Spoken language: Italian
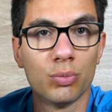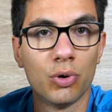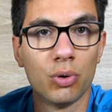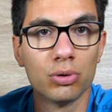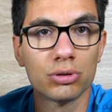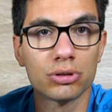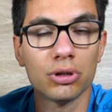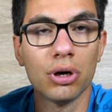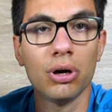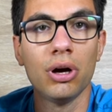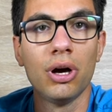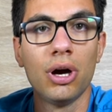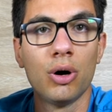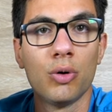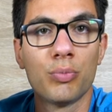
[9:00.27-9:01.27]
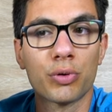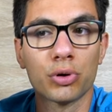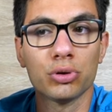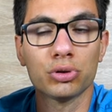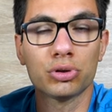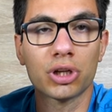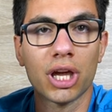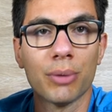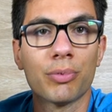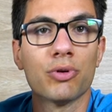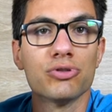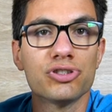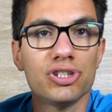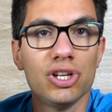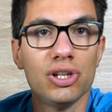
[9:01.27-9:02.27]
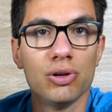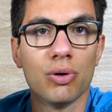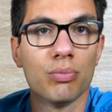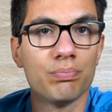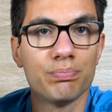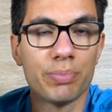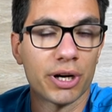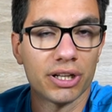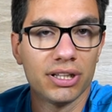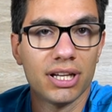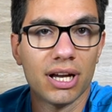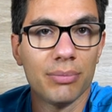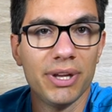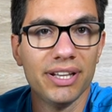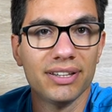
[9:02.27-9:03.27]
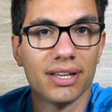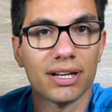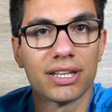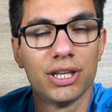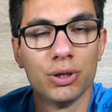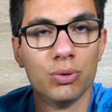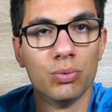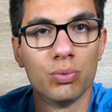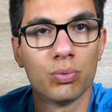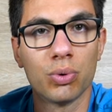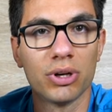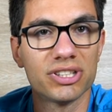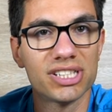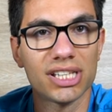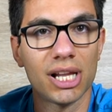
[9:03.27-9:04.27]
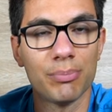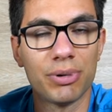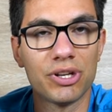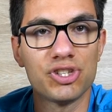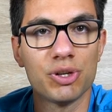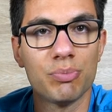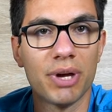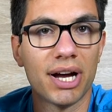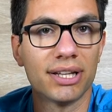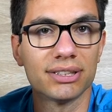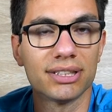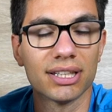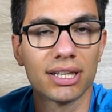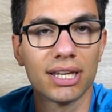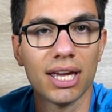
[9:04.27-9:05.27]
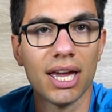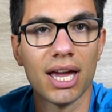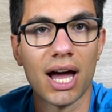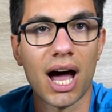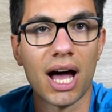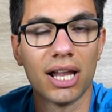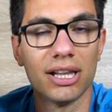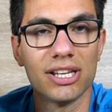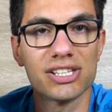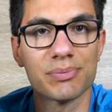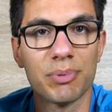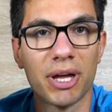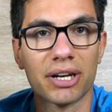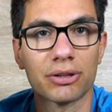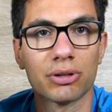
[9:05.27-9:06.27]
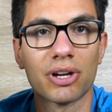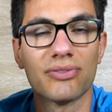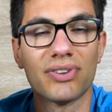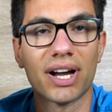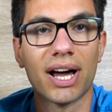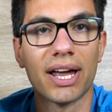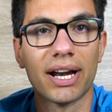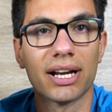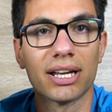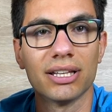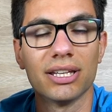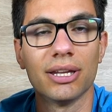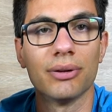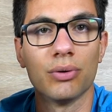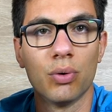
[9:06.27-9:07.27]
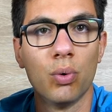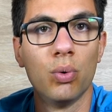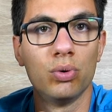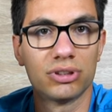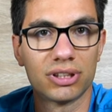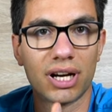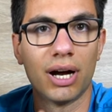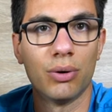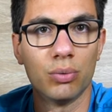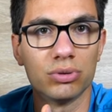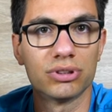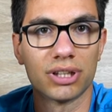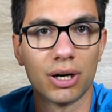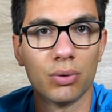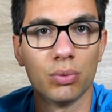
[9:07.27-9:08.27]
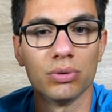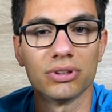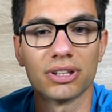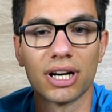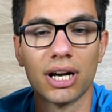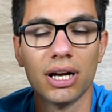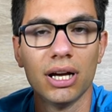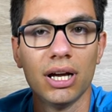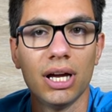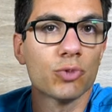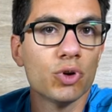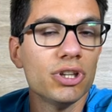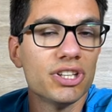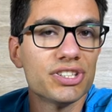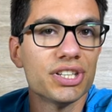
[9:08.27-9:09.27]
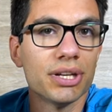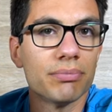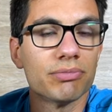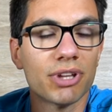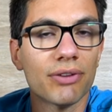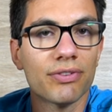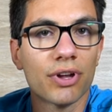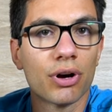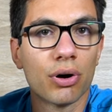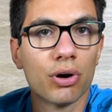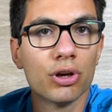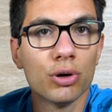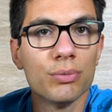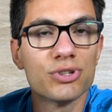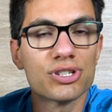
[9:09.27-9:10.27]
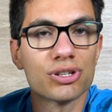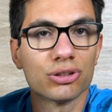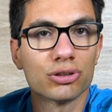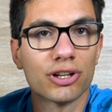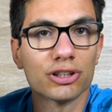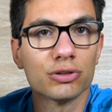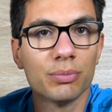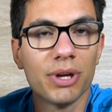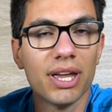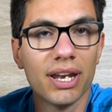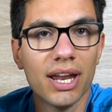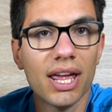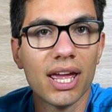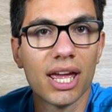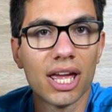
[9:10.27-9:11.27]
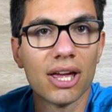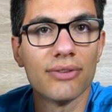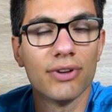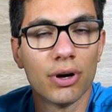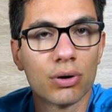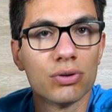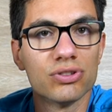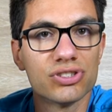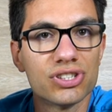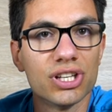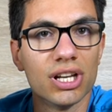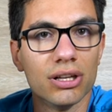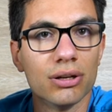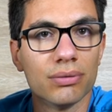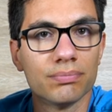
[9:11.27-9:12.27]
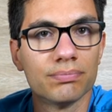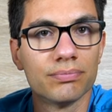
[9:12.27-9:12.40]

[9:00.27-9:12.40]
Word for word: molto, un prodotto che consiglio praticamente a chiunque, sia dal principiante che all'esperto che fa gare anche di ultra, ultra, ultra. Quindi sì, davvero io mi ci sono trovato bene e ve lo consiglio